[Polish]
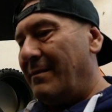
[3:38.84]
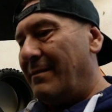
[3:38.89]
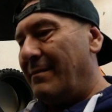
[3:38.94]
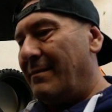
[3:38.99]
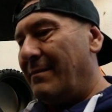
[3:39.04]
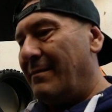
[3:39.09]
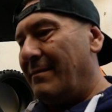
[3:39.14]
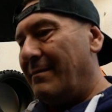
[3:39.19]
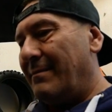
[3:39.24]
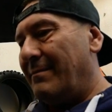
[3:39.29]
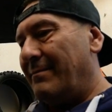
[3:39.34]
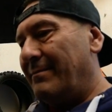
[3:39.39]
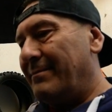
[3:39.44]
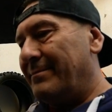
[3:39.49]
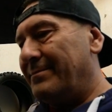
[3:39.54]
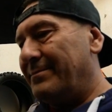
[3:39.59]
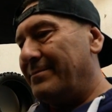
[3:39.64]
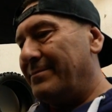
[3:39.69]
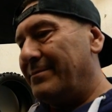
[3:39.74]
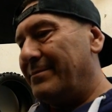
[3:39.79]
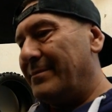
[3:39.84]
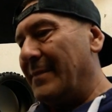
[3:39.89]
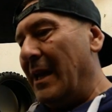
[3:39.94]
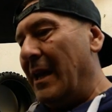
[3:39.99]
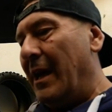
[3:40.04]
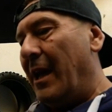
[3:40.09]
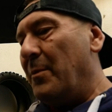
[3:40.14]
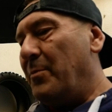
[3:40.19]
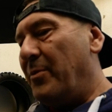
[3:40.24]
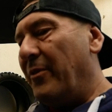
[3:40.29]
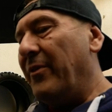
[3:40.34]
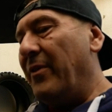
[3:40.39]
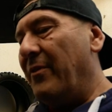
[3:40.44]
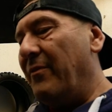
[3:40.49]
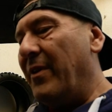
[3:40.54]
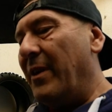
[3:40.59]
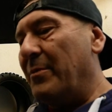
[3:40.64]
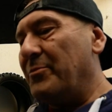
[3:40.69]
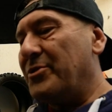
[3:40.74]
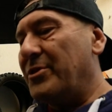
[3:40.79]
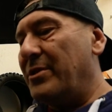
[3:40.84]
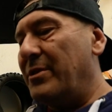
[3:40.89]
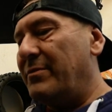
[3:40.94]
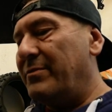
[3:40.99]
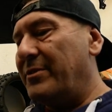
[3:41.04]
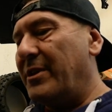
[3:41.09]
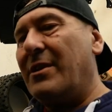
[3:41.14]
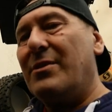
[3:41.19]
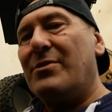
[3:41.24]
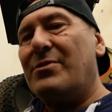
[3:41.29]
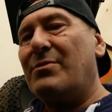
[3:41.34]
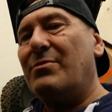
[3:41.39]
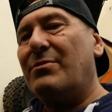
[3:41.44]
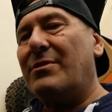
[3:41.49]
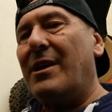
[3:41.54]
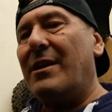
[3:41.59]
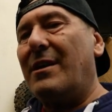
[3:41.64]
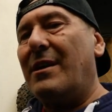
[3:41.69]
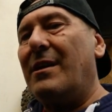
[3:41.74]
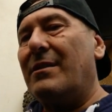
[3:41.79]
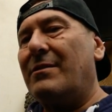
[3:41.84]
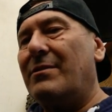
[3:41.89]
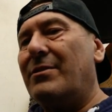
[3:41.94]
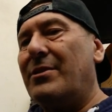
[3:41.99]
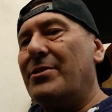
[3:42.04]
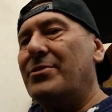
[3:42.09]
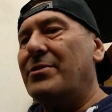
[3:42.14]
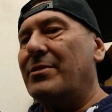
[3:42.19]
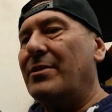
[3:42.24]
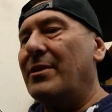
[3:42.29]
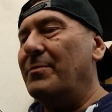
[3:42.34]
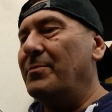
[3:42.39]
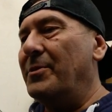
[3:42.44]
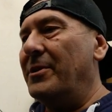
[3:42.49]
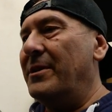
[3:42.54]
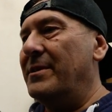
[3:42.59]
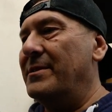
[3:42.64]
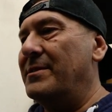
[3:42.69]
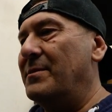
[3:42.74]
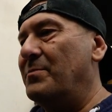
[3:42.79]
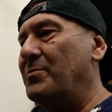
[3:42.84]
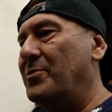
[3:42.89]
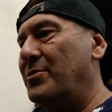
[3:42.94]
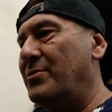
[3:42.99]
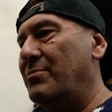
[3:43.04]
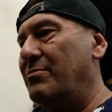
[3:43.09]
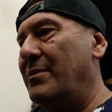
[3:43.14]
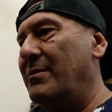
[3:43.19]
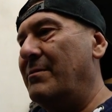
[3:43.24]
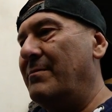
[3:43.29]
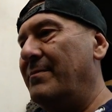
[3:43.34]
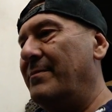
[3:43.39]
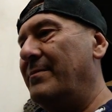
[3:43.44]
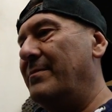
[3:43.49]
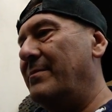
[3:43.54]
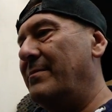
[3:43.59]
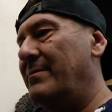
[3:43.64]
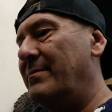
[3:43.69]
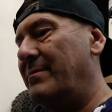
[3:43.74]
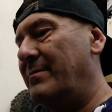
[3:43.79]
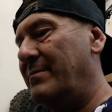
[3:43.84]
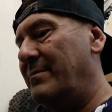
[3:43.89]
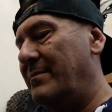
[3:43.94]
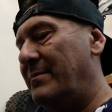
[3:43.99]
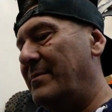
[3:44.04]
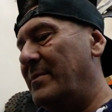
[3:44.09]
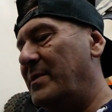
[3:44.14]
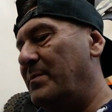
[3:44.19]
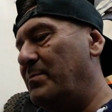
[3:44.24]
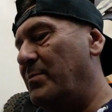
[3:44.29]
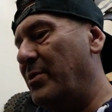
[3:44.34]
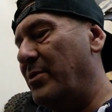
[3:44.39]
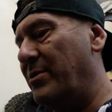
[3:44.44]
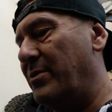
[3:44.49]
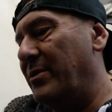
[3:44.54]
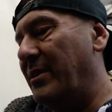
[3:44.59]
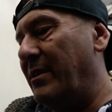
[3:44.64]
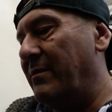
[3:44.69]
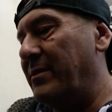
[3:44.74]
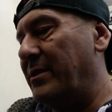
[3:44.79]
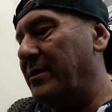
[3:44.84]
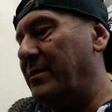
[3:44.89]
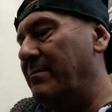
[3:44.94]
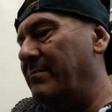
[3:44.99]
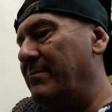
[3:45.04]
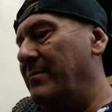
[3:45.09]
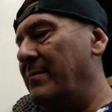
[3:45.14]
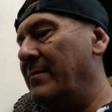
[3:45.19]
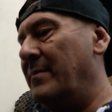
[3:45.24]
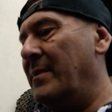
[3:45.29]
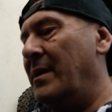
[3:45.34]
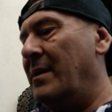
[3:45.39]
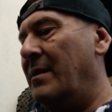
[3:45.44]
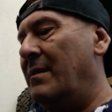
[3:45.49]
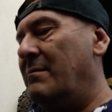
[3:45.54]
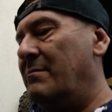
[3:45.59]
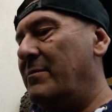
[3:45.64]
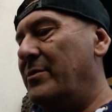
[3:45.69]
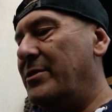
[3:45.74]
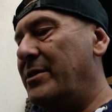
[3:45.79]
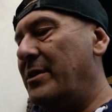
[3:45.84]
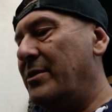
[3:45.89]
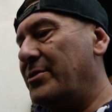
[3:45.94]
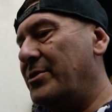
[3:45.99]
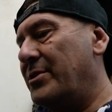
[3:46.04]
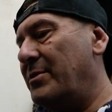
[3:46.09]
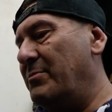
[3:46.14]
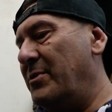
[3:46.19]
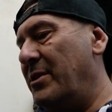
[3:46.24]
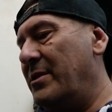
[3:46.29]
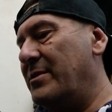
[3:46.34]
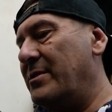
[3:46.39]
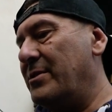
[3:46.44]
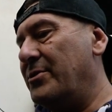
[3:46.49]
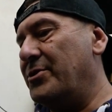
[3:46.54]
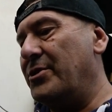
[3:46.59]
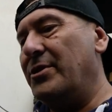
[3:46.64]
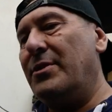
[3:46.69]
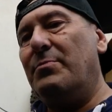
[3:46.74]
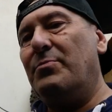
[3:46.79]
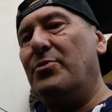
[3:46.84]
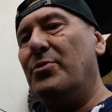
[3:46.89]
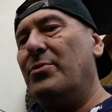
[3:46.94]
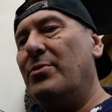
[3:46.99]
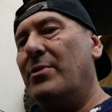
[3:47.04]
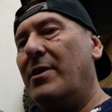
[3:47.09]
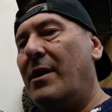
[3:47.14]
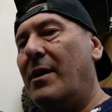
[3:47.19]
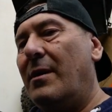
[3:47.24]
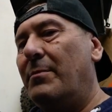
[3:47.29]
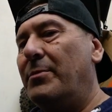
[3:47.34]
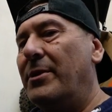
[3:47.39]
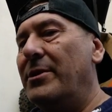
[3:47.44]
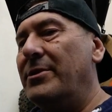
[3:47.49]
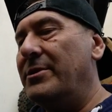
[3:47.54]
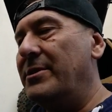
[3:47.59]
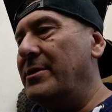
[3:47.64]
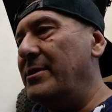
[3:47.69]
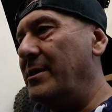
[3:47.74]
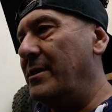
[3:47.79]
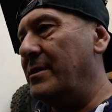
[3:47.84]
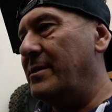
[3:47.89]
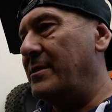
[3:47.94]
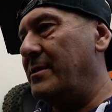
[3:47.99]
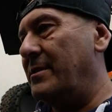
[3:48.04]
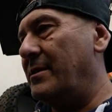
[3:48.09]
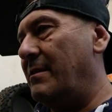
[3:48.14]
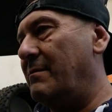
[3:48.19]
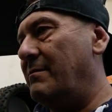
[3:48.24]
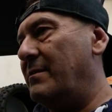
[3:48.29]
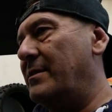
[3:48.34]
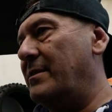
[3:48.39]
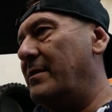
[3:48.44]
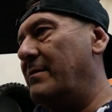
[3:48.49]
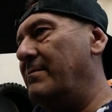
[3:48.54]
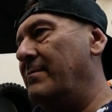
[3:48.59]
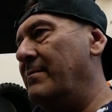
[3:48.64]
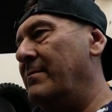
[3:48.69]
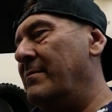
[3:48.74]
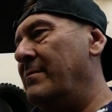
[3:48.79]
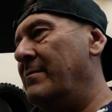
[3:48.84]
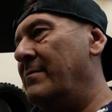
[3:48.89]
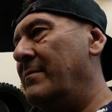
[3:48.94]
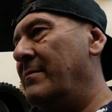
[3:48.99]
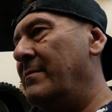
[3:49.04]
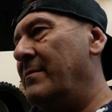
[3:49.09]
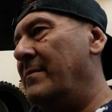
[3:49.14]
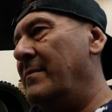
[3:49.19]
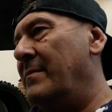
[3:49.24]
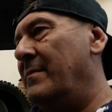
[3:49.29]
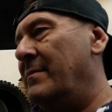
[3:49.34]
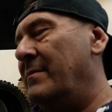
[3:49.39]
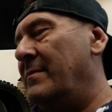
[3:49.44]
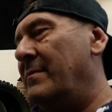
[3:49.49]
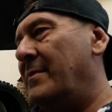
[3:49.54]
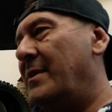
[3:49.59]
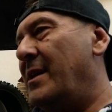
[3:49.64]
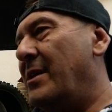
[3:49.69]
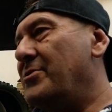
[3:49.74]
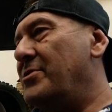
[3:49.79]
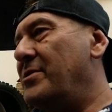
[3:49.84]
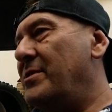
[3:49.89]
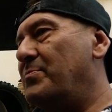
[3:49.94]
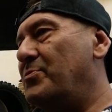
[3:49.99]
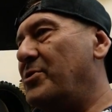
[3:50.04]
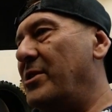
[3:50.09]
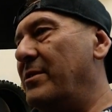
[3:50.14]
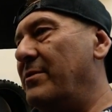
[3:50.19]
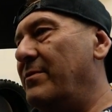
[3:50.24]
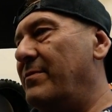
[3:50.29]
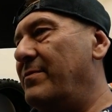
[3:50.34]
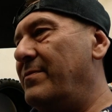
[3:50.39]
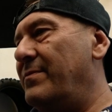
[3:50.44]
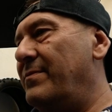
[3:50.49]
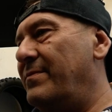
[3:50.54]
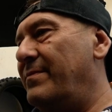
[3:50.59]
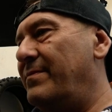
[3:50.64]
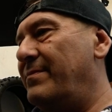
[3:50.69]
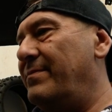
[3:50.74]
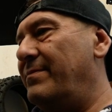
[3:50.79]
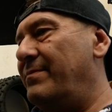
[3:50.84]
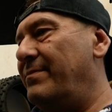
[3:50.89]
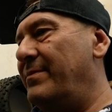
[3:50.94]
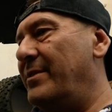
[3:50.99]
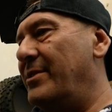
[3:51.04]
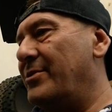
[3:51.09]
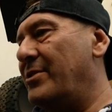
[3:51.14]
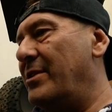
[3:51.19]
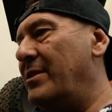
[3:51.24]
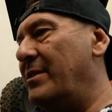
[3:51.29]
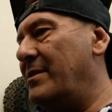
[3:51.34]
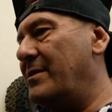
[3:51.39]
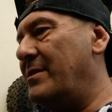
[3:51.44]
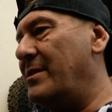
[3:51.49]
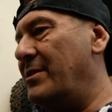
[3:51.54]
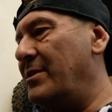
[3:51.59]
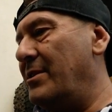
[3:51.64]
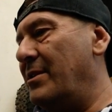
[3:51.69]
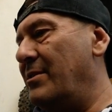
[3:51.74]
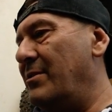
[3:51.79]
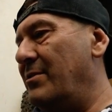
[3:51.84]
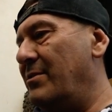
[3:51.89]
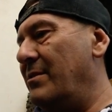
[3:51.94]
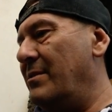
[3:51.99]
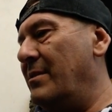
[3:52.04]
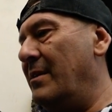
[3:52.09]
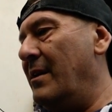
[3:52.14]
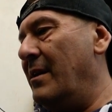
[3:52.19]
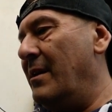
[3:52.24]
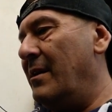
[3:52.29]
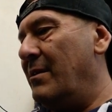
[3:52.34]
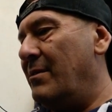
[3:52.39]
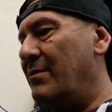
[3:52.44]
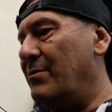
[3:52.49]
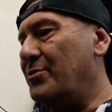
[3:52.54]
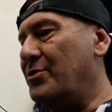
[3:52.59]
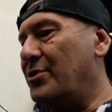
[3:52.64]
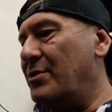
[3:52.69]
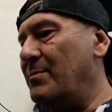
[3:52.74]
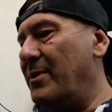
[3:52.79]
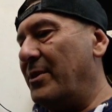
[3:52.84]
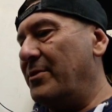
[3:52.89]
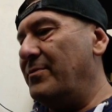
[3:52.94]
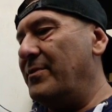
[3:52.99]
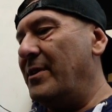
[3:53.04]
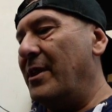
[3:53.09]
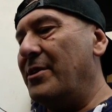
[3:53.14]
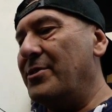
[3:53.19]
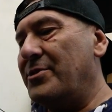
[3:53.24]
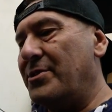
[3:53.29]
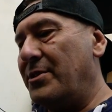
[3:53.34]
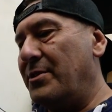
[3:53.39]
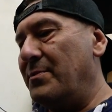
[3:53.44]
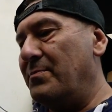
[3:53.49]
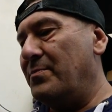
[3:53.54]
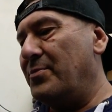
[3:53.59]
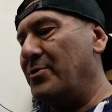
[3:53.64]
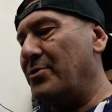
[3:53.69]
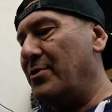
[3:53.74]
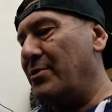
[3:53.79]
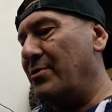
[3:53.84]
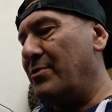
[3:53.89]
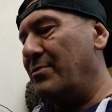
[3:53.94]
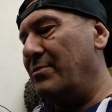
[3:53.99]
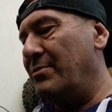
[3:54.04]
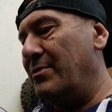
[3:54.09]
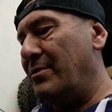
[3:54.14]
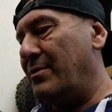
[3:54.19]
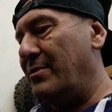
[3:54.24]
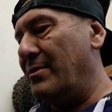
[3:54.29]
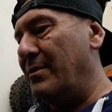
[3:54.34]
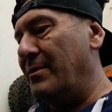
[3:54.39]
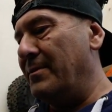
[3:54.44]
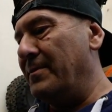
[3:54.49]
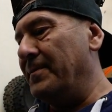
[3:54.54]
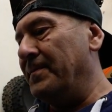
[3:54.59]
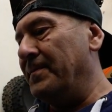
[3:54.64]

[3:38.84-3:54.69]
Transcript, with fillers: Hmm. Ale powiem Wam, że w tego skuterka to też trochę pieniędzy poszło. No sporo nawet. Myślę, że między 3,5 a 5 tysięcy nawet. Każdy sprzęt, jeżeli chce się go utrzymać w należytym porządku, no to